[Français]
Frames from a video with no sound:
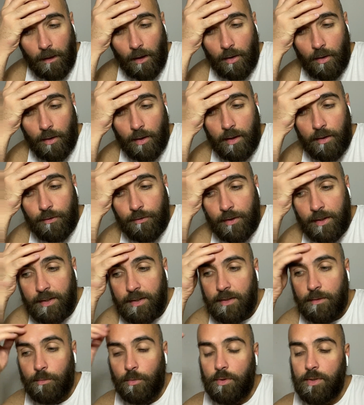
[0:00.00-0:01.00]
Euh,
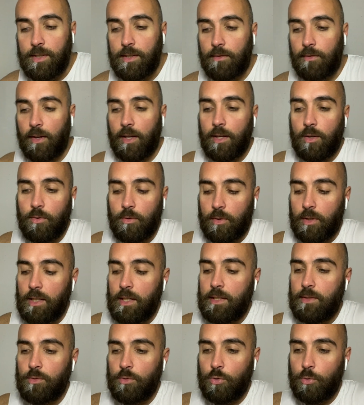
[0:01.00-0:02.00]
effectivement, c'est vrai
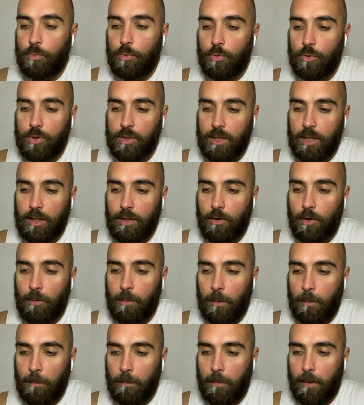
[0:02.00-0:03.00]
qu'il se projette quand
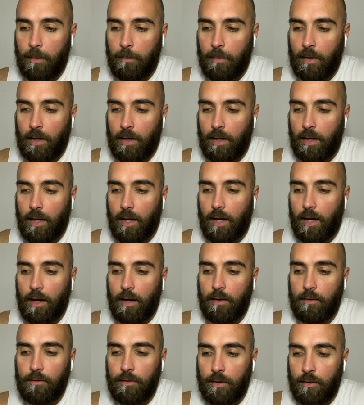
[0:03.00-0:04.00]
même pas mal
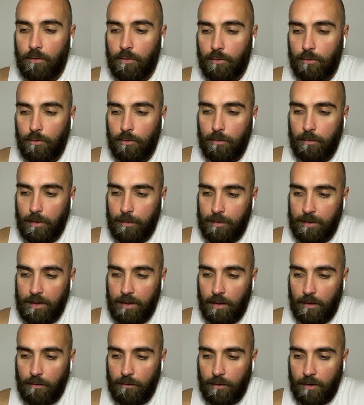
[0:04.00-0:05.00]
avec vous, même
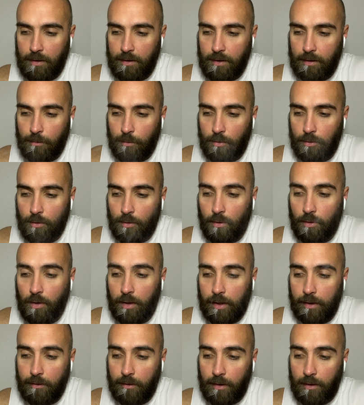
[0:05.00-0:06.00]
si effectivement dans
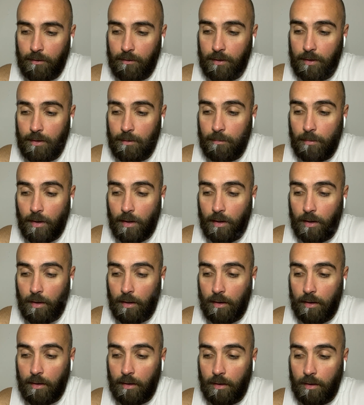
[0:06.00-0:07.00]
la vraie vie, bah,
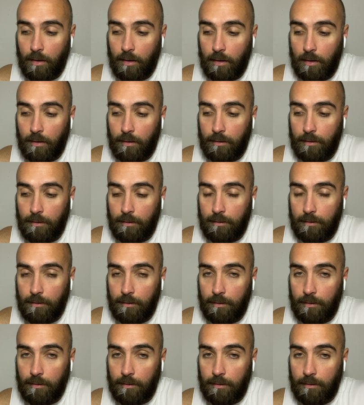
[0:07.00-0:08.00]
euh,
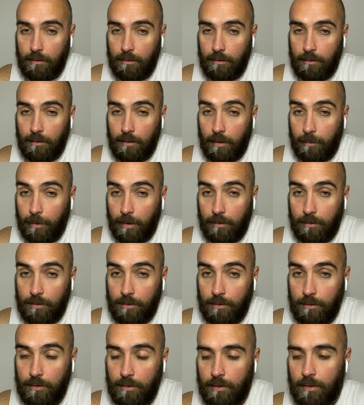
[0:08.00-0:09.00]
il bah, n'y a pas
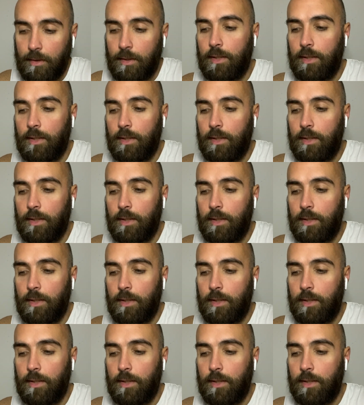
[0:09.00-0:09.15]
grand-chose,